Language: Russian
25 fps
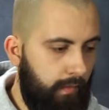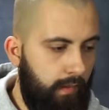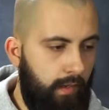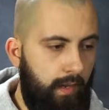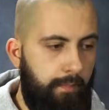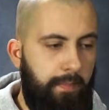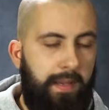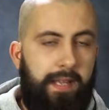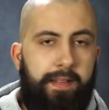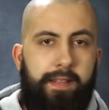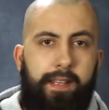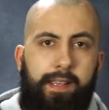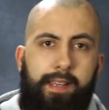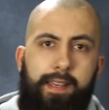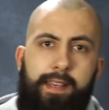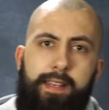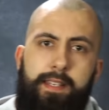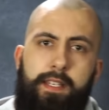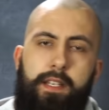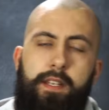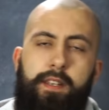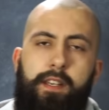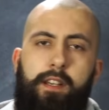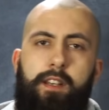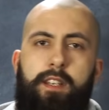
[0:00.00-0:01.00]
Опять-таки,
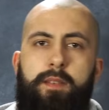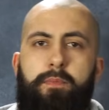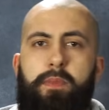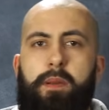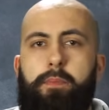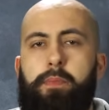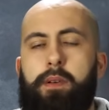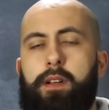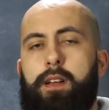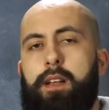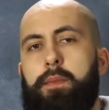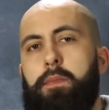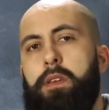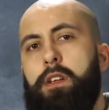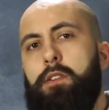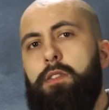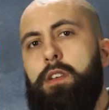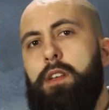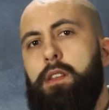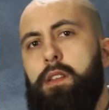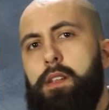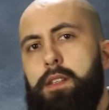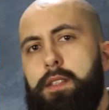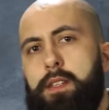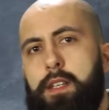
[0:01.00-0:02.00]
если не говорить про
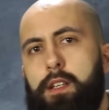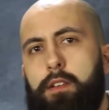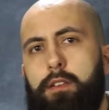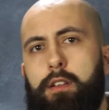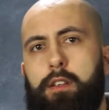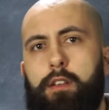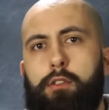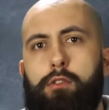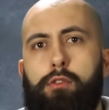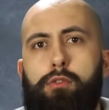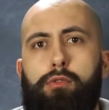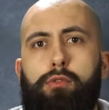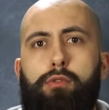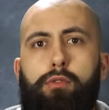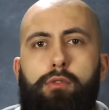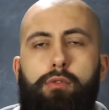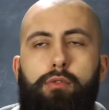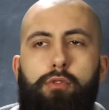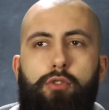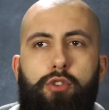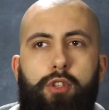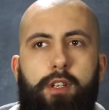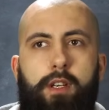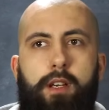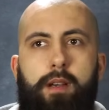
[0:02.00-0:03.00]
программирование и тестирование, то тут
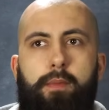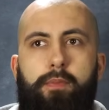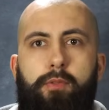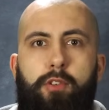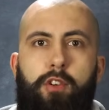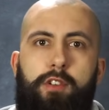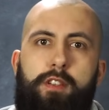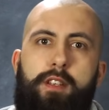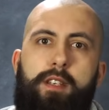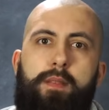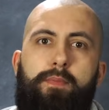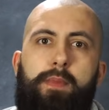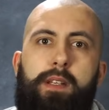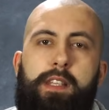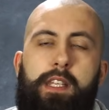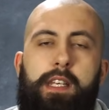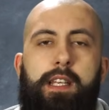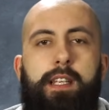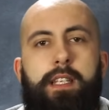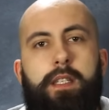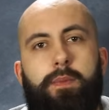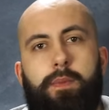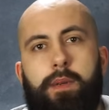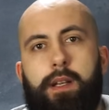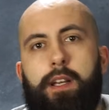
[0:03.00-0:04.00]
нужно просто
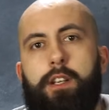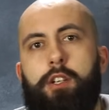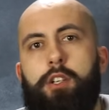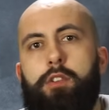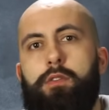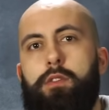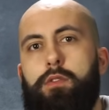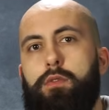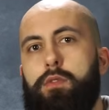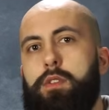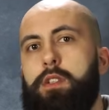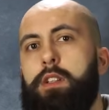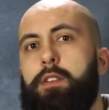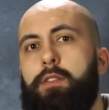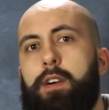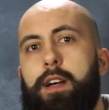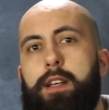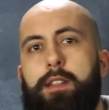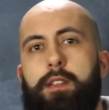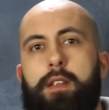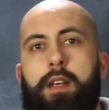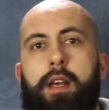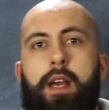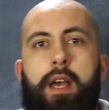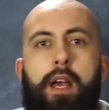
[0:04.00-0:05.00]
смотреть, спрашивать,
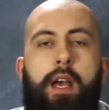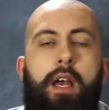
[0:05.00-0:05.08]
узнавать,